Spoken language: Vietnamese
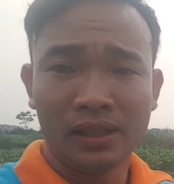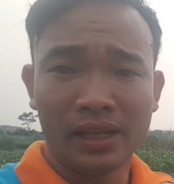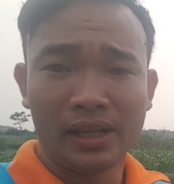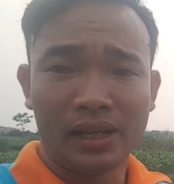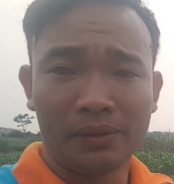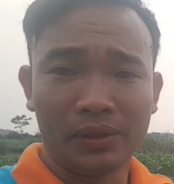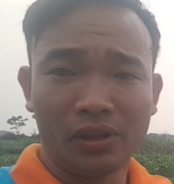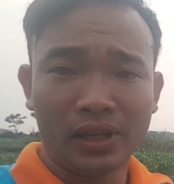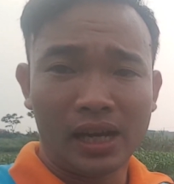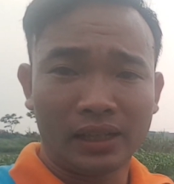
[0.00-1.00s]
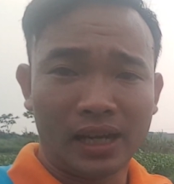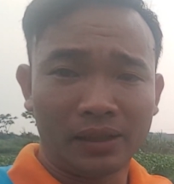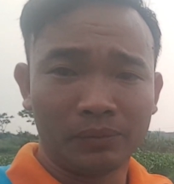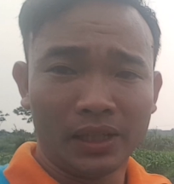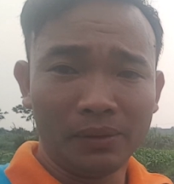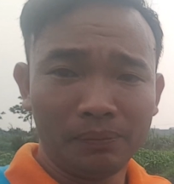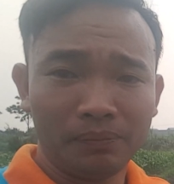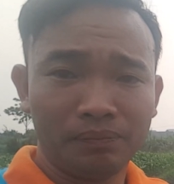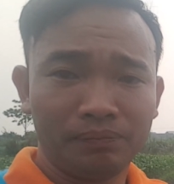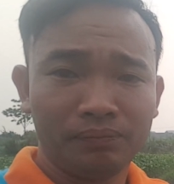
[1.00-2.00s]
đây là Hà Bình Ngon đang làm tiếp
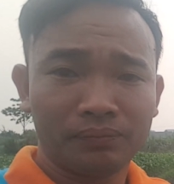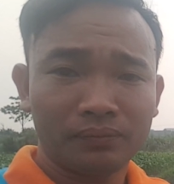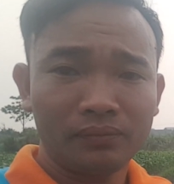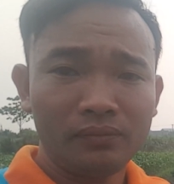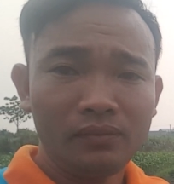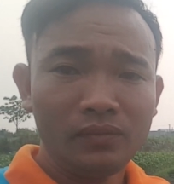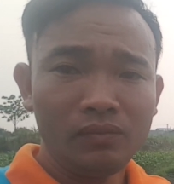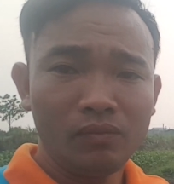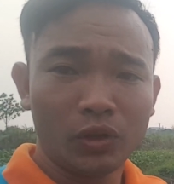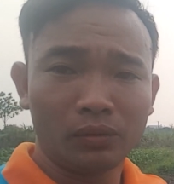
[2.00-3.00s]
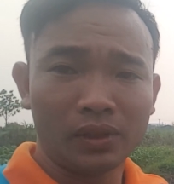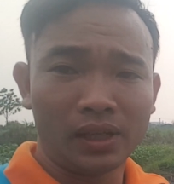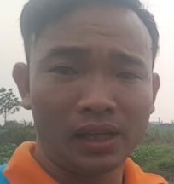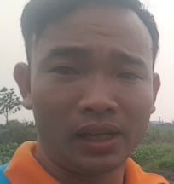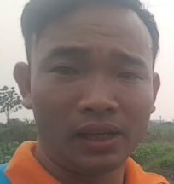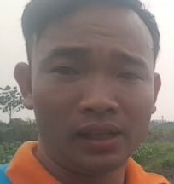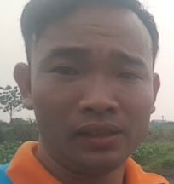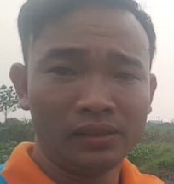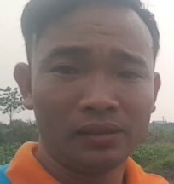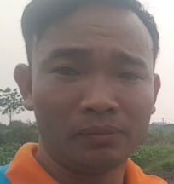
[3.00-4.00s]
một ờ,
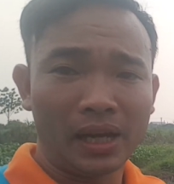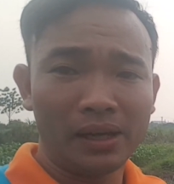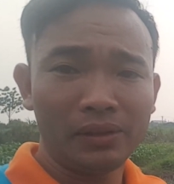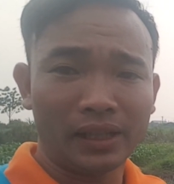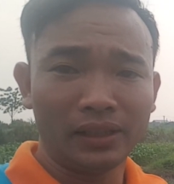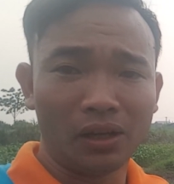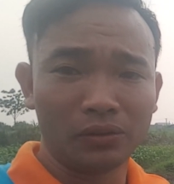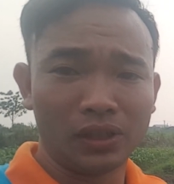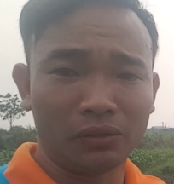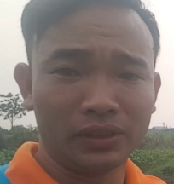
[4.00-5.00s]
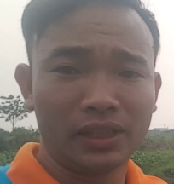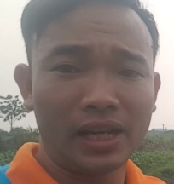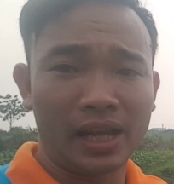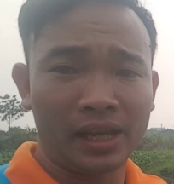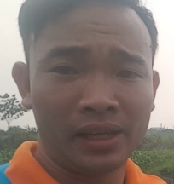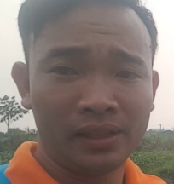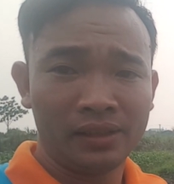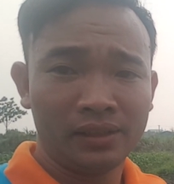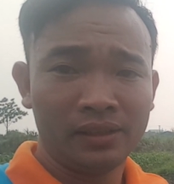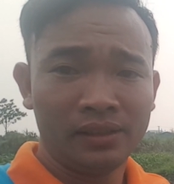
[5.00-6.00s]
bãi cánh đồng rộng như thế này
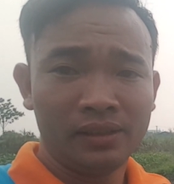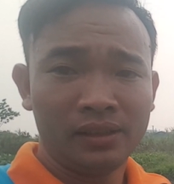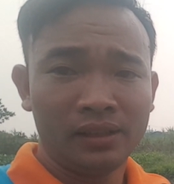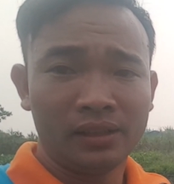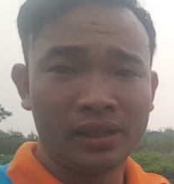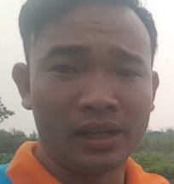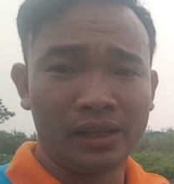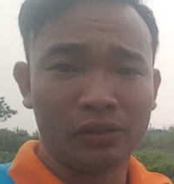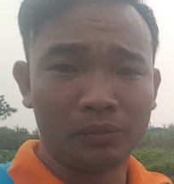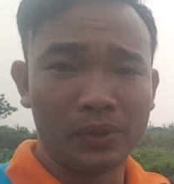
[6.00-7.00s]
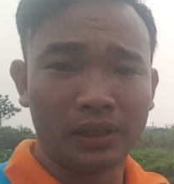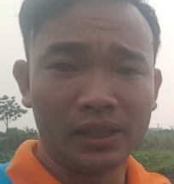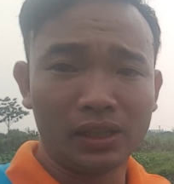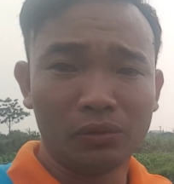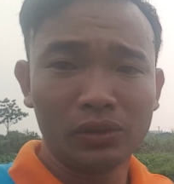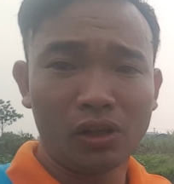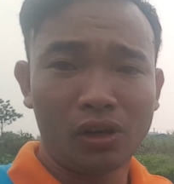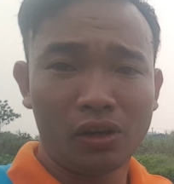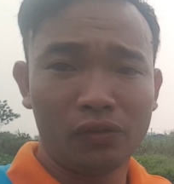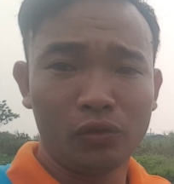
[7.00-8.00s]
để chuẩn bị cây giống
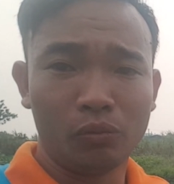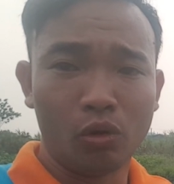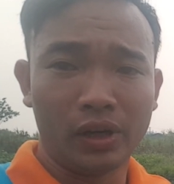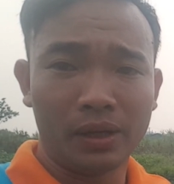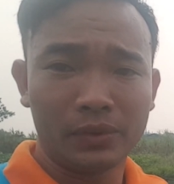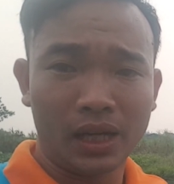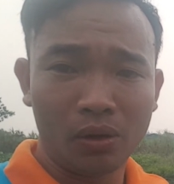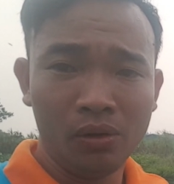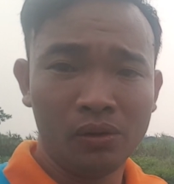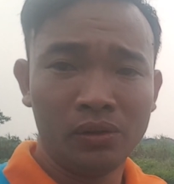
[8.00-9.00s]
cho vụ mùa năm sau